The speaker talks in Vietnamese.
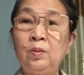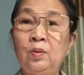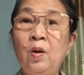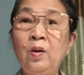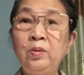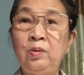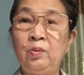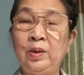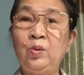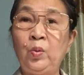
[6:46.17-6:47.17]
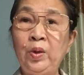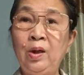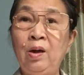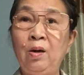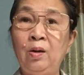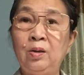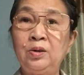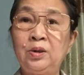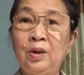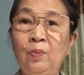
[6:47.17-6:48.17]
có nhiều cái rủi ro
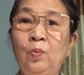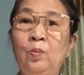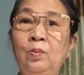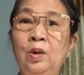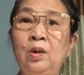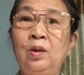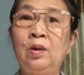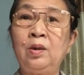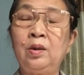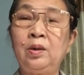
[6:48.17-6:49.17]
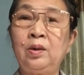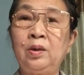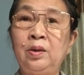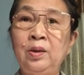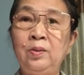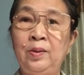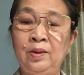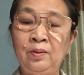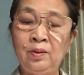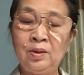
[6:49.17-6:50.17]
trong ờ, cái
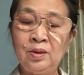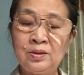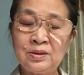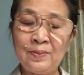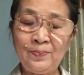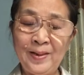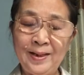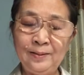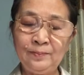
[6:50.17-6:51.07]
chuyện ờ, sắp đến